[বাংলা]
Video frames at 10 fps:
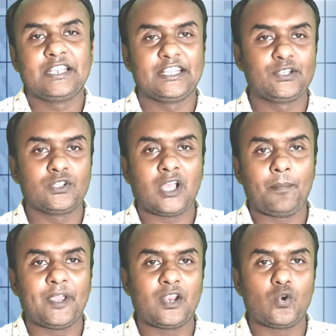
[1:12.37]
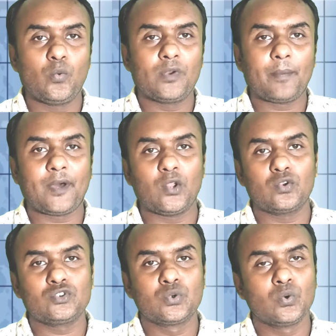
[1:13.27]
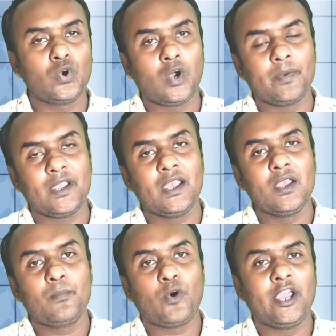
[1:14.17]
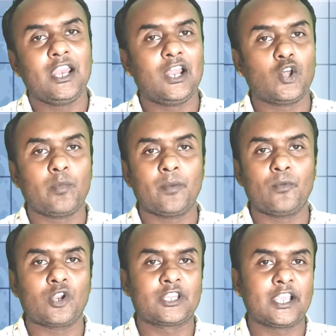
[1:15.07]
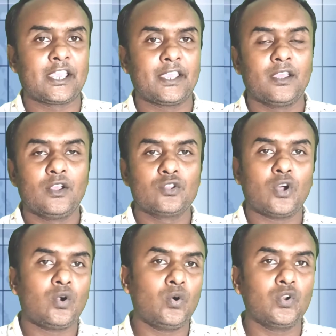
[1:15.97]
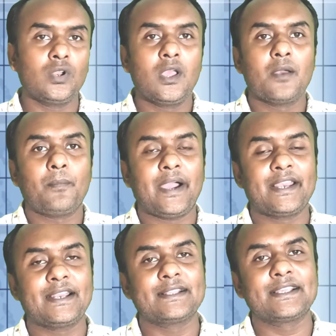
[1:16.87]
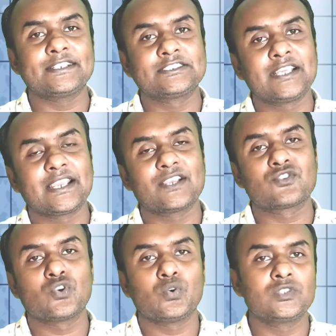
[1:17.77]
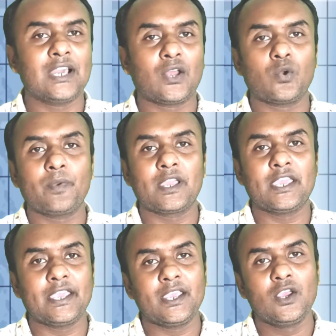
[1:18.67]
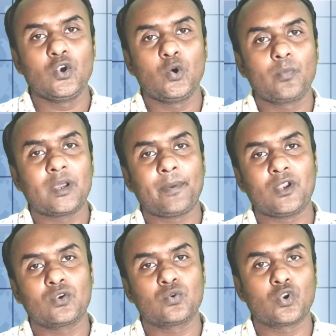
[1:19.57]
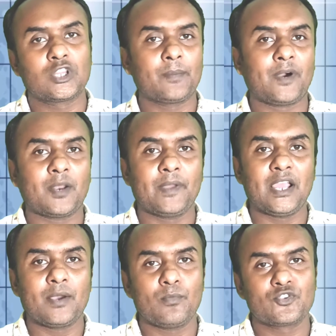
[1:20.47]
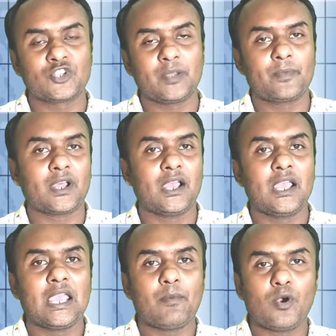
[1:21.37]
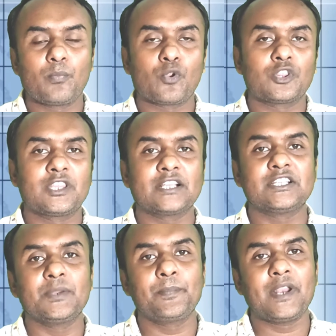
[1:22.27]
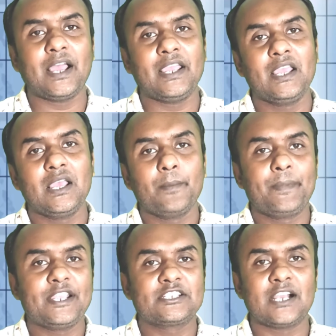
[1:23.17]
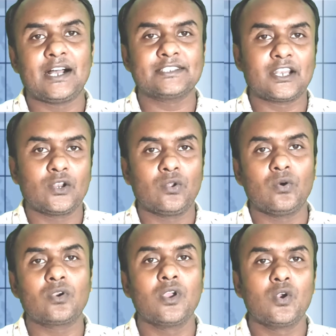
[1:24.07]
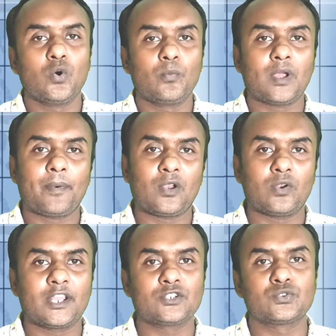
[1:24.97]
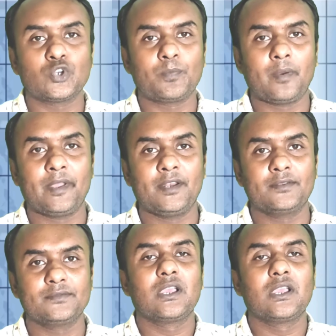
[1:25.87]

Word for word: তৃতীয় ধাপের উমরা পালন শুরু হবে পহেলা নভেম্বর থেকে তখন বাইরের দেশ থেকে সৌদি আরবে গিয়ে উমরা পালন করতে পারবে মুসলিমরা এবং প্রত্যেক দিন প্রায় বিশ হাজার লোক উমরা পালনের সুযোগ পাবেন